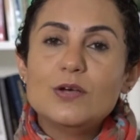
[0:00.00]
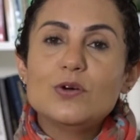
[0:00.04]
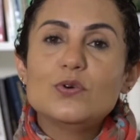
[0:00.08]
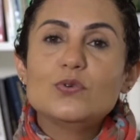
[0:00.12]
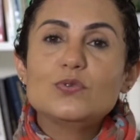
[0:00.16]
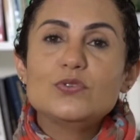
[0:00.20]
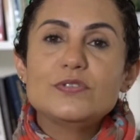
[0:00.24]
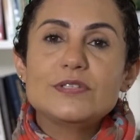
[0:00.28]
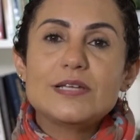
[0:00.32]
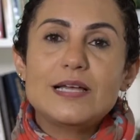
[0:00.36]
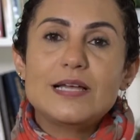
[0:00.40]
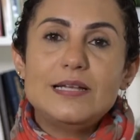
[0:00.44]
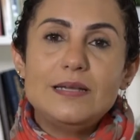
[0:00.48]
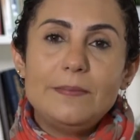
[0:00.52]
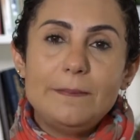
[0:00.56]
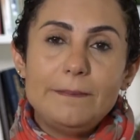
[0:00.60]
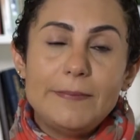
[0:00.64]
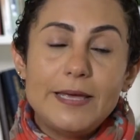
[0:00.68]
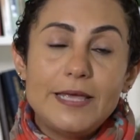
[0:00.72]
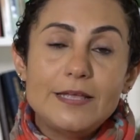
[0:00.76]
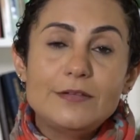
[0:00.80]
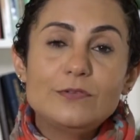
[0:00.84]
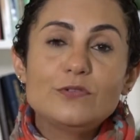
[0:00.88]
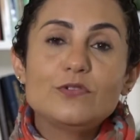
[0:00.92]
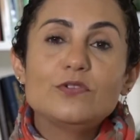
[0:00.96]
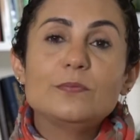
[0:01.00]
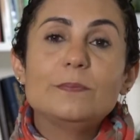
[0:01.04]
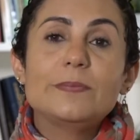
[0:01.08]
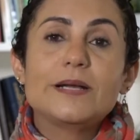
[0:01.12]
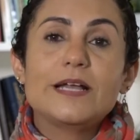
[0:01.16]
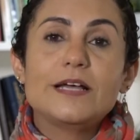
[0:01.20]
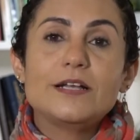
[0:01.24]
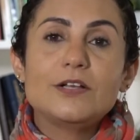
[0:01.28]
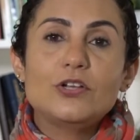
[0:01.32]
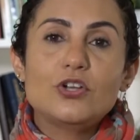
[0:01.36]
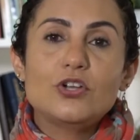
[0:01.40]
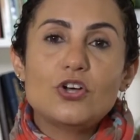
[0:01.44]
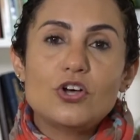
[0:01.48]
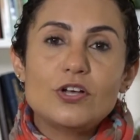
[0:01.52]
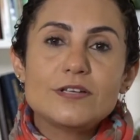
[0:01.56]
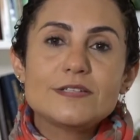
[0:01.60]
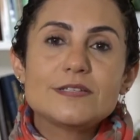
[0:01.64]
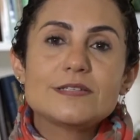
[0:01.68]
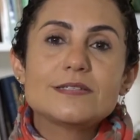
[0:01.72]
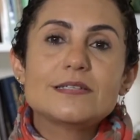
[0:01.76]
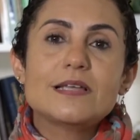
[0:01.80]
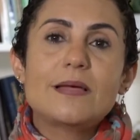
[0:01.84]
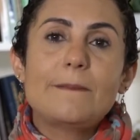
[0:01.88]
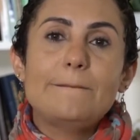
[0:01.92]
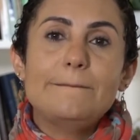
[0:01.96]
os alimentos para a
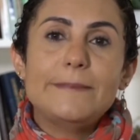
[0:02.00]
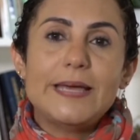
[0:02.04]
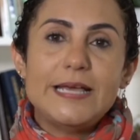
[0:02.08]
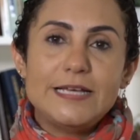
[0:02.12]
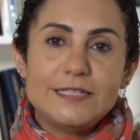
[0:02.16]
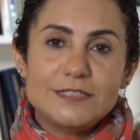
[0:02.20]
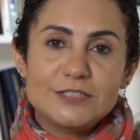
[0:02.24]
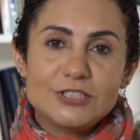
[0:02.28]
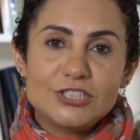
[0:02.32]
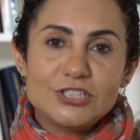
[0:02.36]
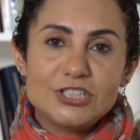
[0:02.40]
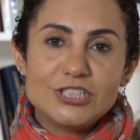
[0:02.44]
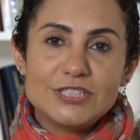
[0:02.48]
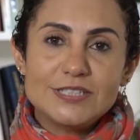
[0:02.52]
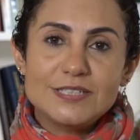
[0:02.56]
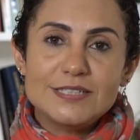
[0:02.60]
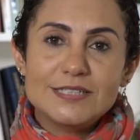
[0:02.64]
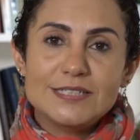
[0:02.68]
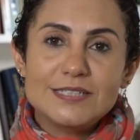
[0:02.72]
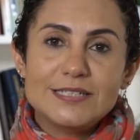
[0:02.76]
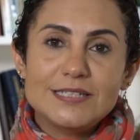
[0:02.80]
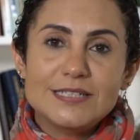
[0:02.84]
nossa mente,